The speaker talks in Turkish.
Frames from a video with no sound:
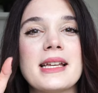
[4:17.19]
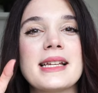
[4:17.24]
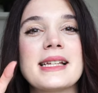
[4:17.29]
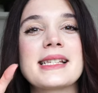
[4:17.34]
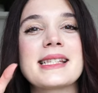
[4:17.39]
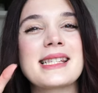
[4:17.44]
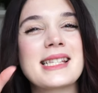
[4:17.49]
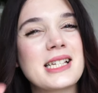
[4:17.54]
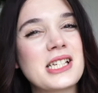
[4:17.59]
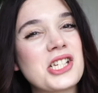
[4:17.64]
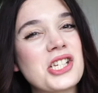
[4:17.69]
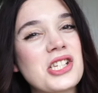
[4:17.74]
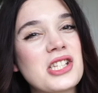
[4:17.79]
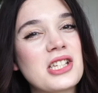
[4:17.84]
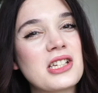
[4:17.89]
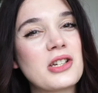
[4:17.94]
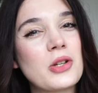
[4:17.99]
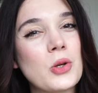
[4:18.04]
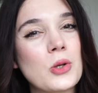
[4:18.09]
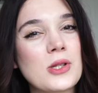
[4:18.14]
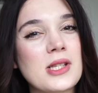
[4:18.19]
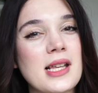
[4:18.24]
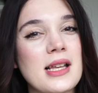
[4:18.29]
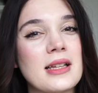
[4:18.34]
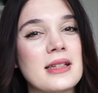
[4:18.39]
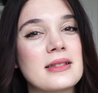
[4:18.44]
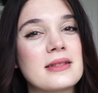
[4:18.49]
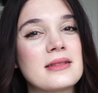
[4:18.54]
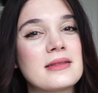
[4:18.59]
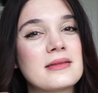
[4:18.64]

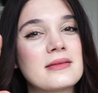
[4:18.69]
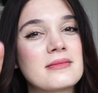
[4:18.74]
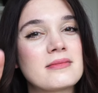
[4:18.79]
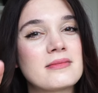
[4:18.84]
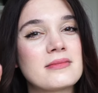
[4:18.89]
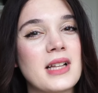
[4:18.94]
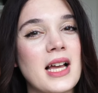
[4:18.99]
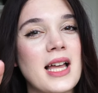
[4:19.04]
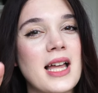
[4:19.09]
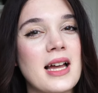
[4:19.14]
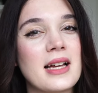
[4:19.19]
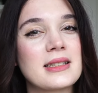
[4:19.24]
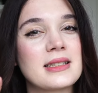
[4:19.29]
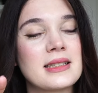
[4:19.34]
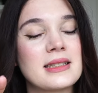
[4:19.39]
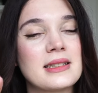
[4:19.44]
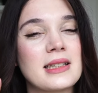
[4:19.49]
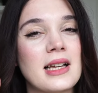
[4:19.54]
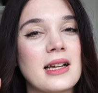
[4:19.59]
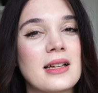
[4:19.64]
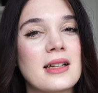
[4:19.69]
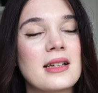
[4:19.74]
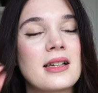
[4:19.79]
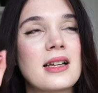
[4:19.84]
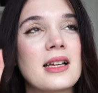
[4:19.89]
sıkıştırıyorsan hayatında.